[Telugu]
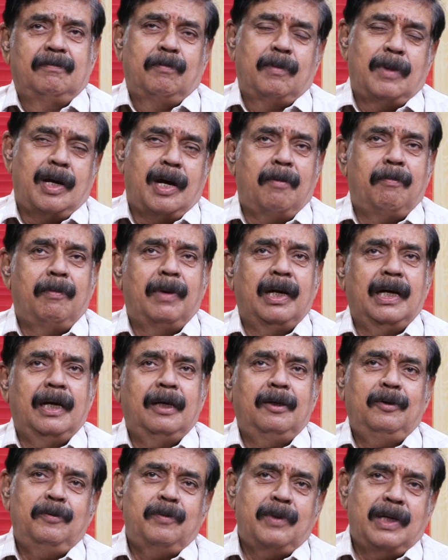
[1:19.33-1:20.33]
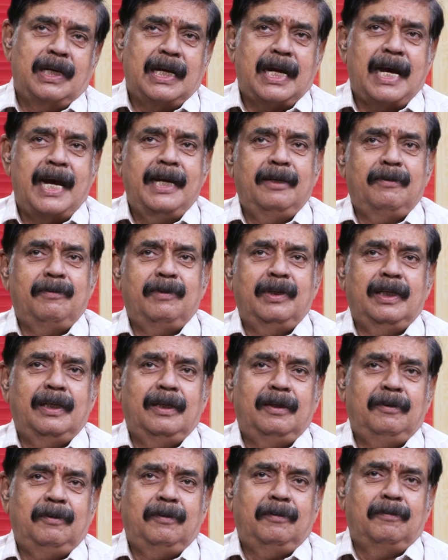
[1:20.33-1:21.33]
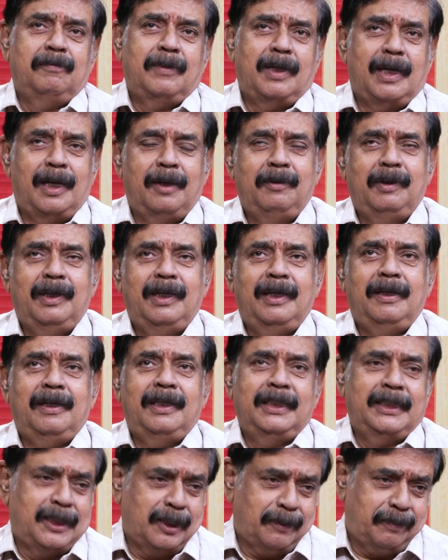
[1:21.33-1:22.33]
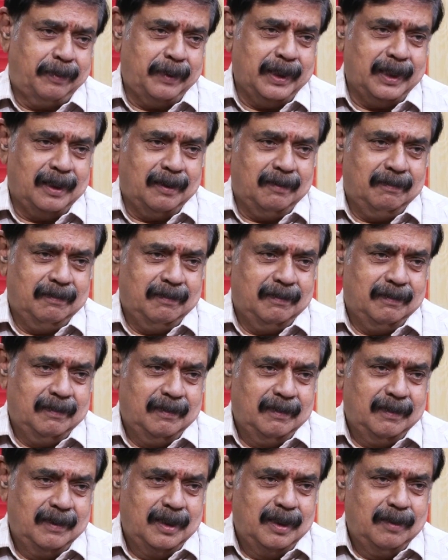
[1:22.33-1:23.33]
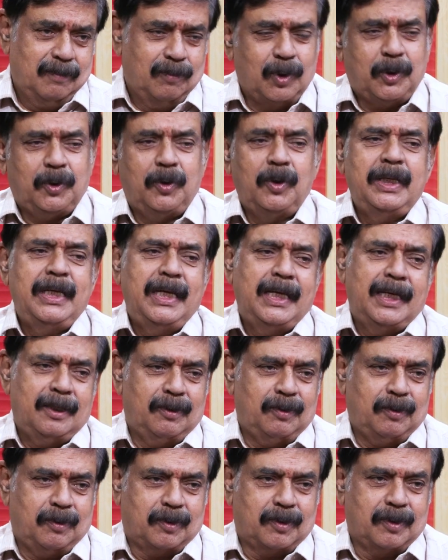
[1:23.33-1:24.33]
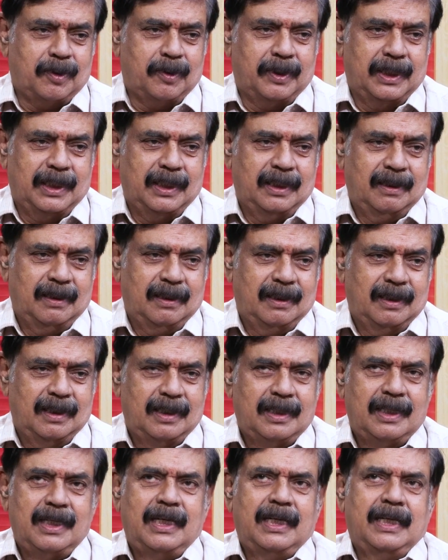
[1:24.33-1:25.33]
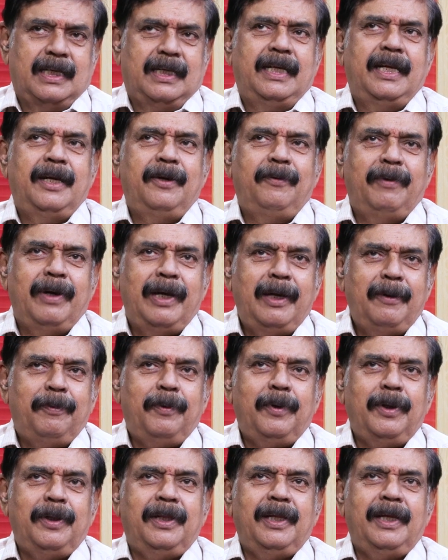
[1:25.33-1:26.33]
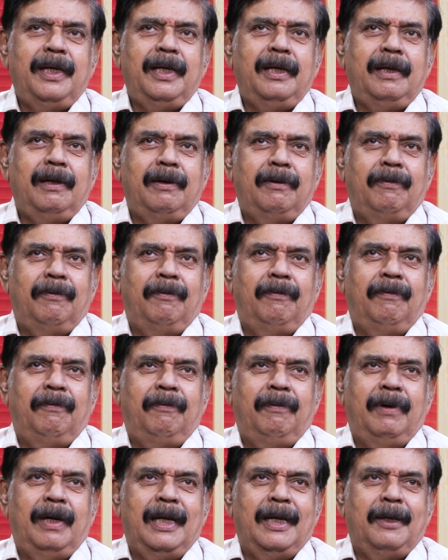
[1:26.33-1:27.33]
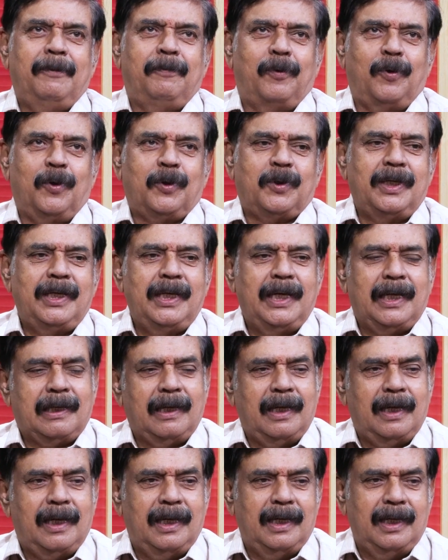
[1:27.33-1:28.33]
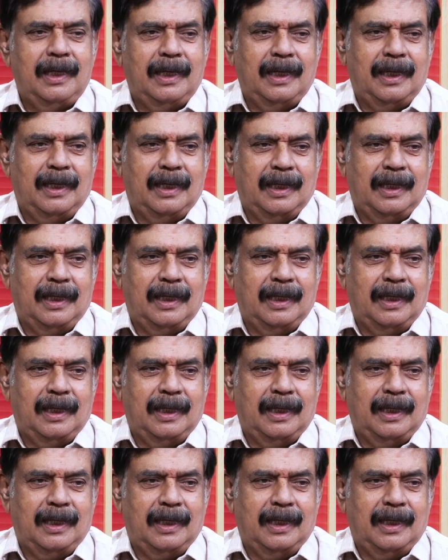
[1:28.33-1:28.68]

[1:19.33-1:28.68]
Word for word: మా అమ్మగారు మా నాయనమ్మ గారు మా ఆవిడ ఇద్దరు పిల్లలు మొత్తం నేనే చూసుకోవాలి నేను వెళ్ళిపోతే వీళ్ళకి పోషణ ఎట్లా అనే